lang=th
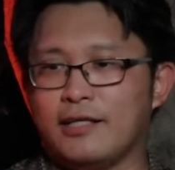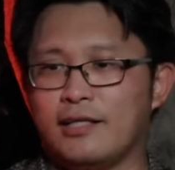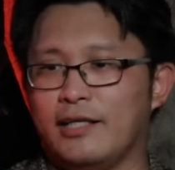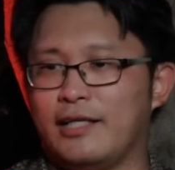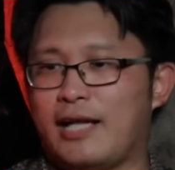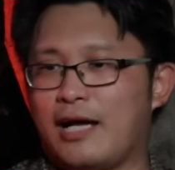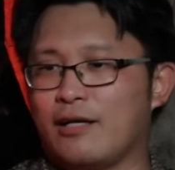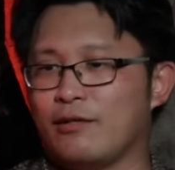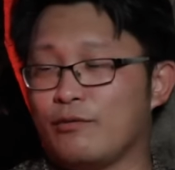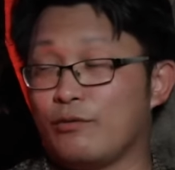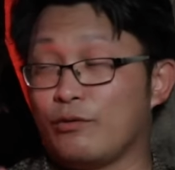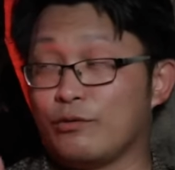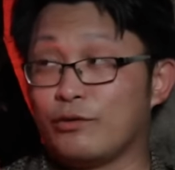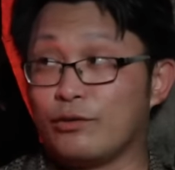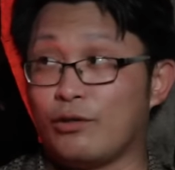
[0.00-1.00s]
เคยนั่ง
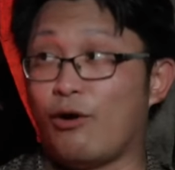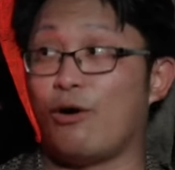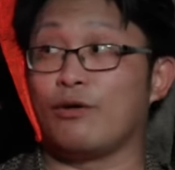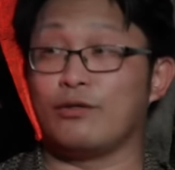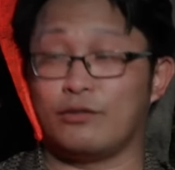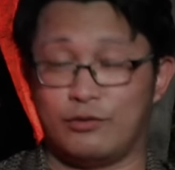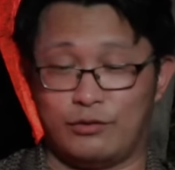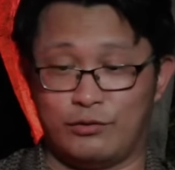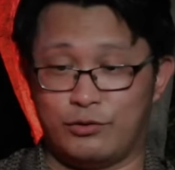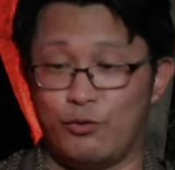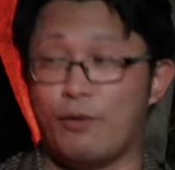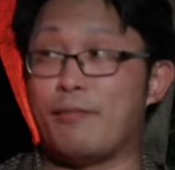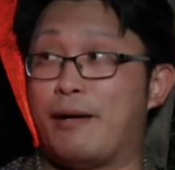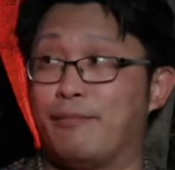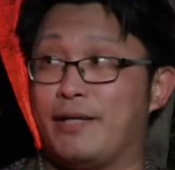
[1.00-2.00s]
ห้องส้วม
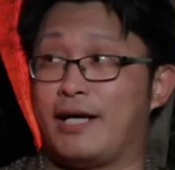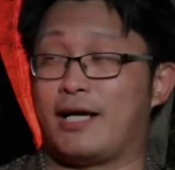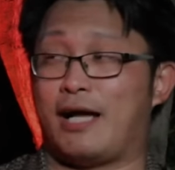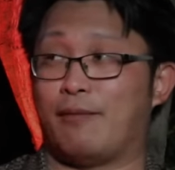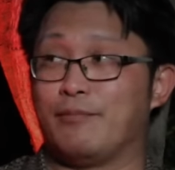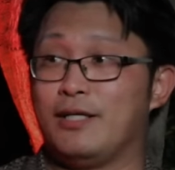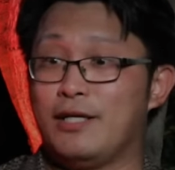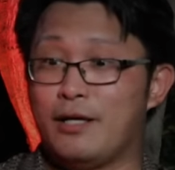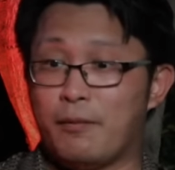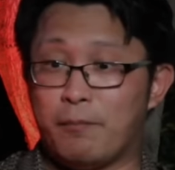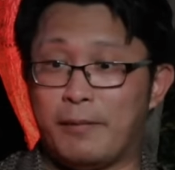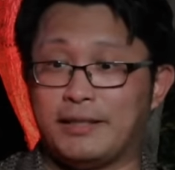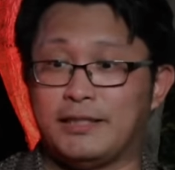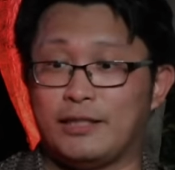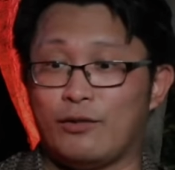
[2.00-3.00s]
แบบนี้ครับมั
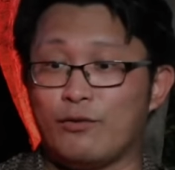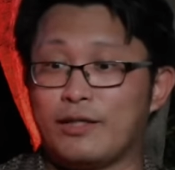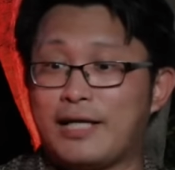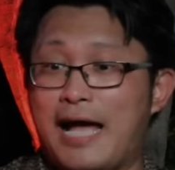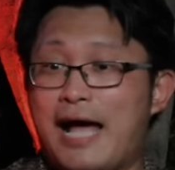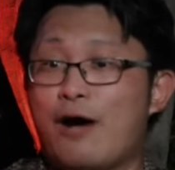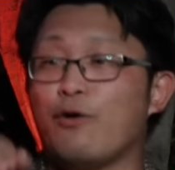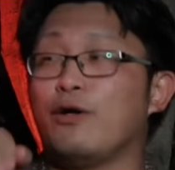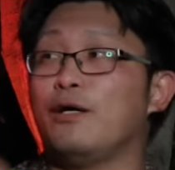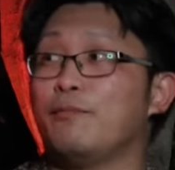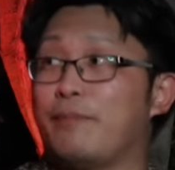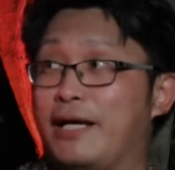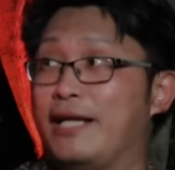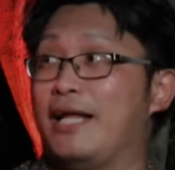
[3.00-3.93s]
นจะต้องก้าวขึ้นไปใน